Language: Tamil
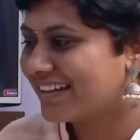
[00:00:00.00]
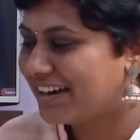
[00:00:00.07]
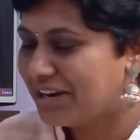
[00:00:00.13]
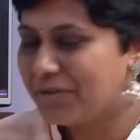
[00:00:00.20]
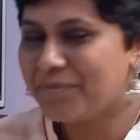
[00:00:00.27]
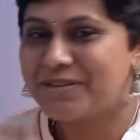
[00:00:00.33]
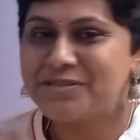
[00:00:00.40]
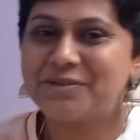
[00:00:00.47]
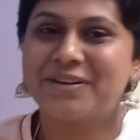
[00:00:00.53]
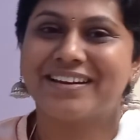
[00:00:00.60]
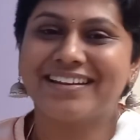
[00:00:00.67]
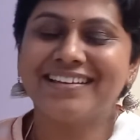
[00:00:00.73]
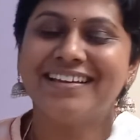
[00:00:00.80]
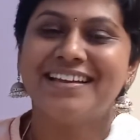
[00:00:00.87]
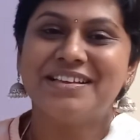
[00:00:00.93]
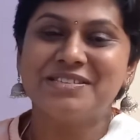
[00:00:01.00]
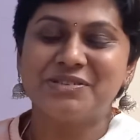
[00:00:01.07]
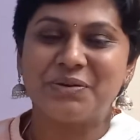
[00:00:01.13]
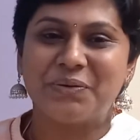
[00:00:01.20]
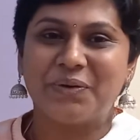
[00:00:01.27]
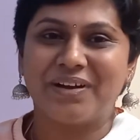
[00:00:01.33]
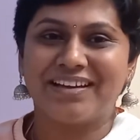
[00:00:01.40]
கண்டிப்பாக சொல்கிறேன்
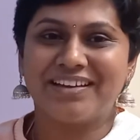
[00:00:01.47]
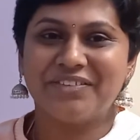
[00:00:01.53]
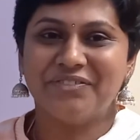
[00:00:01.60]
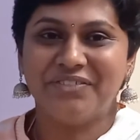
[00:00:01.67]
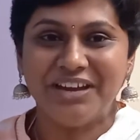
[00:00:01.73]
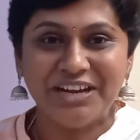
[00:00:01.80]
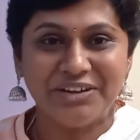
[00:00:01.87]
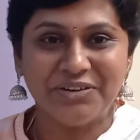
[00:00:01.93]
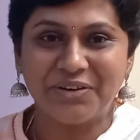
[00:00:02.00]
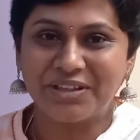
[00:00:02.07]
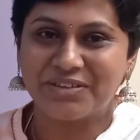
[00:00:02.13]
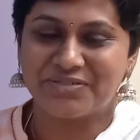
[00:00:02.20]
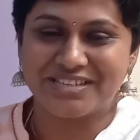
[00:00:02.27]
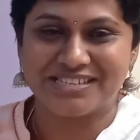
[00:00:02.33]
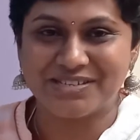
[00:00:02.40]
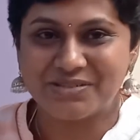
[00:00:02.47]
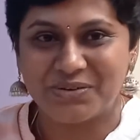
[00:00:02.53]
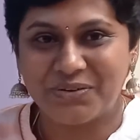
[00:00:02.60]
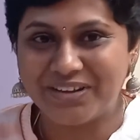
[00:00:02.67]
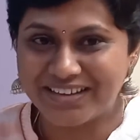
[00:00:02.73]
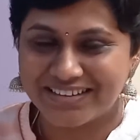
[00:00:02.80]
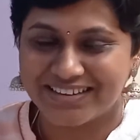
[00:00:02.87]
ஸோ வீட்டோடது ஃபஸ்ட்டு
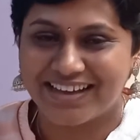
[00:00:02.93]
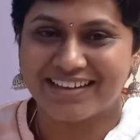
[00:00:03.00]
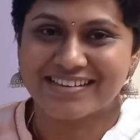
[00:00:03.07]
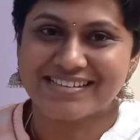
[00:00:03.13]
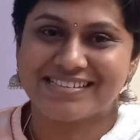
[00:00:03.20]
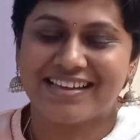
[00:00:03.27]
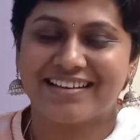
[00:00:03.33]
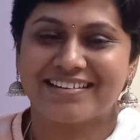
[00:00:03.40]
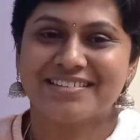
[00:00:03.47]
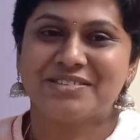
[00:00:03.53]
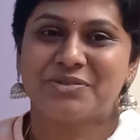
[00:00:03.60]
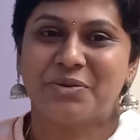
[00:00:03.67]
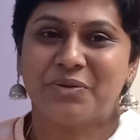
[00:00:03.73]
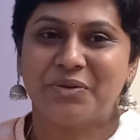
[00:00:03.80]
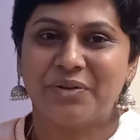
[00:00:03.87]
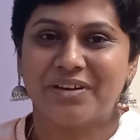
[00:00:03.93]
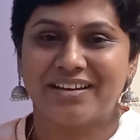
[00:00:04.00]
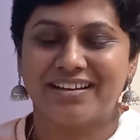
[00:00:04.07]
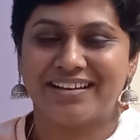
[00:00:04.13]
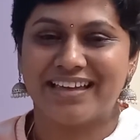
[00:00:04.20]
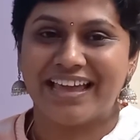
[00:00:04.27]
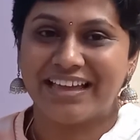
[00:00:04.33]
சொல்லியிருந்தாங்க சார் ஸோ
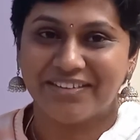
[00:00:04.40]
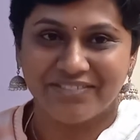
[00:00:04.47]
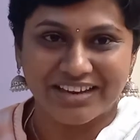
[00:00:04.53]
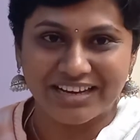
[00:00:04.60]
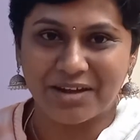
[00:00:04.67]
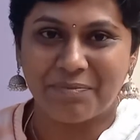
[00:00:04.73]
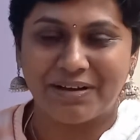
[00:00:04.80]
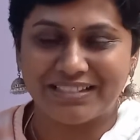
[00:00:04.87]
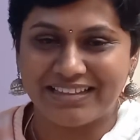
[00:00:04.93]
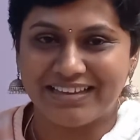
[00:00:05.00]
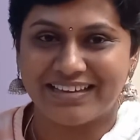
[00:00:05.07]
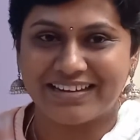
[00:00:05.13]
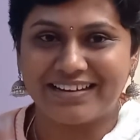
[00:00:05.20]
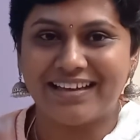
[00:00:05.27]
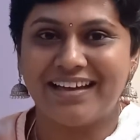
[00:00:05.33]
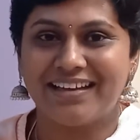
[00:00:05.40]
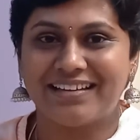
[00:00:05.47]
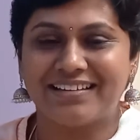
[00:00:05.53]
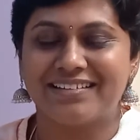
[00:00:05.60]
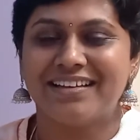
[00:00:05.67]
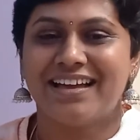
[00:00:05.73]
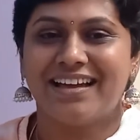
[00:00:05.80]
எங்கள் வீட்டில் பார்த்தீங்கன்னா
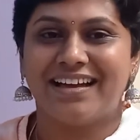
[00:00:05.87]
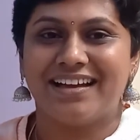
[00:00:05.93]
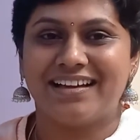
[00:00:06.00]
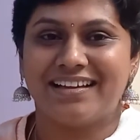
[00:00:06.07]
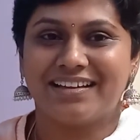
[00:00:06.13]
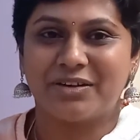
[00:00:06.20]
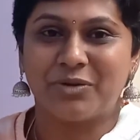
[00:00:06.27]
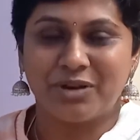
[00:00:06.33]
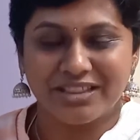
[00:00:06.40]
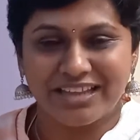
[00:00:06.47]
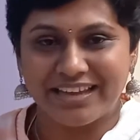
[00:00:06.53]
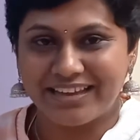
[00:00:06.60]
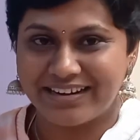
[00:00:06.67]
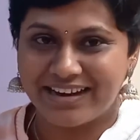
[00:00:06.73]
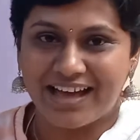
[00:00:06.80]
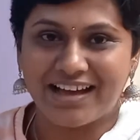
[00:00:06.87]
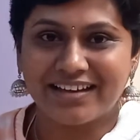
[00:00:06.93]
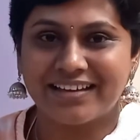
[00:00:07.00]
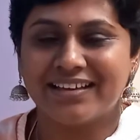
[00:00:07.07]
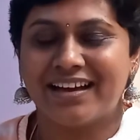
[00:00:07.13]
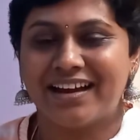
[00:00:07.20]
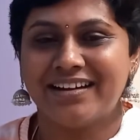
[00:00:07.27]
குழந்தைங்க
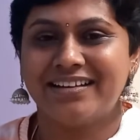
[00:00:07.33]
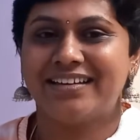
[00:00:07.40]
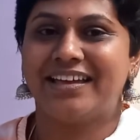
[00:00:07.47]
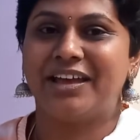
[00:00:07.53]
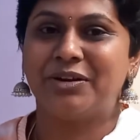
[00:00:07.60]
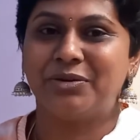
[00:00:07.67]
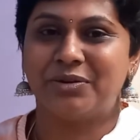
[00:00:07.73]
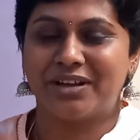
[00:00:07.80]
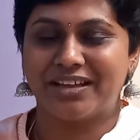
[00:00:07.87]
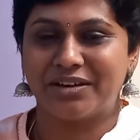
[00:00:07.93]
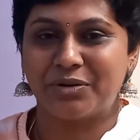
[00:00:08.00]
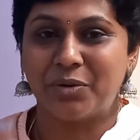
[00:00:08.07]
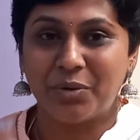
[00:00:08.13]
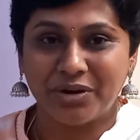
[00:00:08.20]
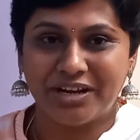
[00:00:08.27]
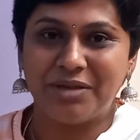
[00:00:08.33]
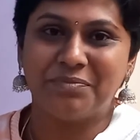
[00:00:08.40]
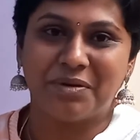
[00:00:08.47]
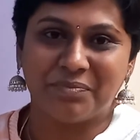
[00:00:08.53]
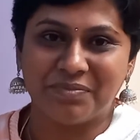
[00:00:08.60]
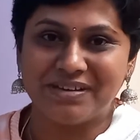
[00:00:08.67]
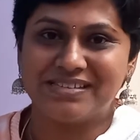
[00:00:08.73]
நாங்கள் அண்டு என்னோட கோர்ட்டி
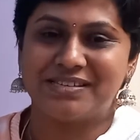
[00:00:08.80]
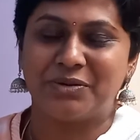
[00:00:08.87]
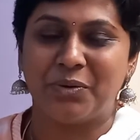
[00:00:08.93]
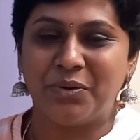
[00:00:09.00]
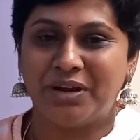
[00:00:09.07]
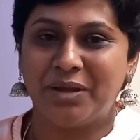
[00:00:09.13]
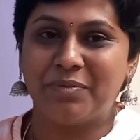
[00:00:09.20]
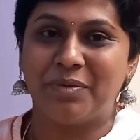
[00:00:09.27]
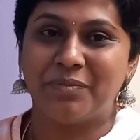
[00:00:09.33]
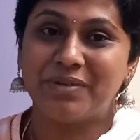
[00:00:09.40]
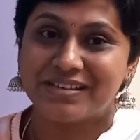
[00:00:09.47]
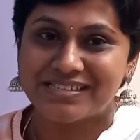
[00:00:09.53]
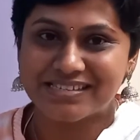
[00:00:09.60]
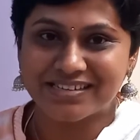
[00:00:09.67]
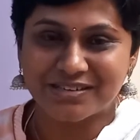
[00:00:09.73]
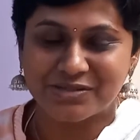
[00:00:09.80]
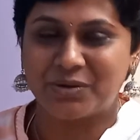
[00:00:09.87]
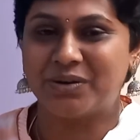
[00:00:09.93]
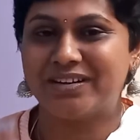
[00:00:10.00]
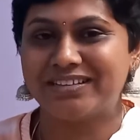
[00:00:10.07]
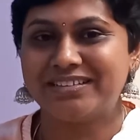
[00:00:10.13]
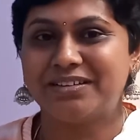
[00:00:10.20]
மெம்பர்ஸ் கோர்ட்டி மெம்பர்ஸ்ன்னு
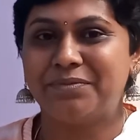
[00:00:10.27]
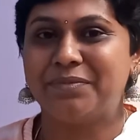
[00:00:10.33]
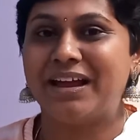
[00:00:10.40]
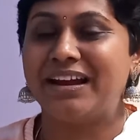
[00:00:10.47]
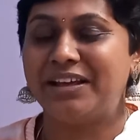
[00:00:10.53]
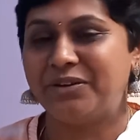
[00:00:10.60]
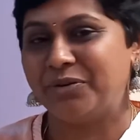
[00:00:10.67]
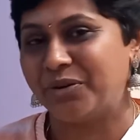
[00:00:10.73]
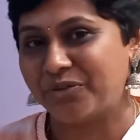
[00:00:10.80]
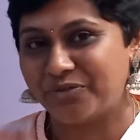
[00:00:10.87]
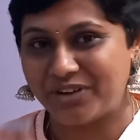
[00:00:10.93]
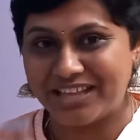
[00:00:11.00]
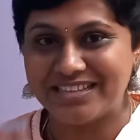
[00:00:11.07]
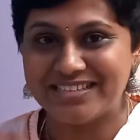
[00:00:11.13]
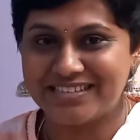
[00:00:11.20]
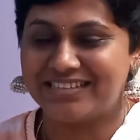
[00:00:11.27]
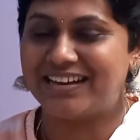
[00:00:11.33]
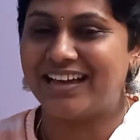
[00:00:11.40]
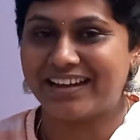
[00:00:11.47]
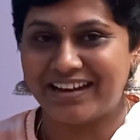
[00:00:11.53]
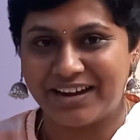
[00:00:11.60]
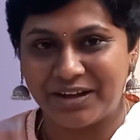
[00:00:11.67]
சொல்கிறதுக்கு மேலே என்னோடய ஃப்ரெண்ட்ஸ்
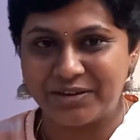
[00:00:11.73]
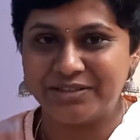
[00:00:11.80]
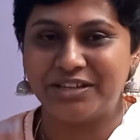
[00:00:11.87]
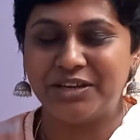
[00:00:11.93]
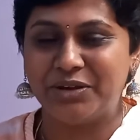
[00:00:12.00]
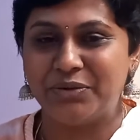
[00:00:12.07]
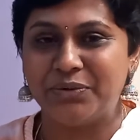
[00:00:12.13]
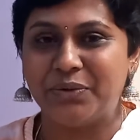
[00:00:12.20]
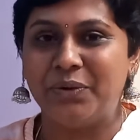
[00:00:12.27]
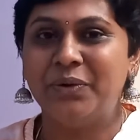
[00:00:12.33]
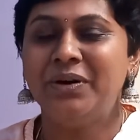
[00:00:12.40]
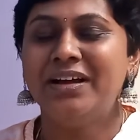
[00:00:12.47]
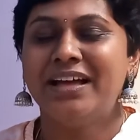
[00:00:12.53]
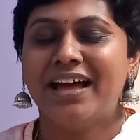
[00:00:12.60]
நாங்கள் எல்லோரும் தான் இருக்கோம்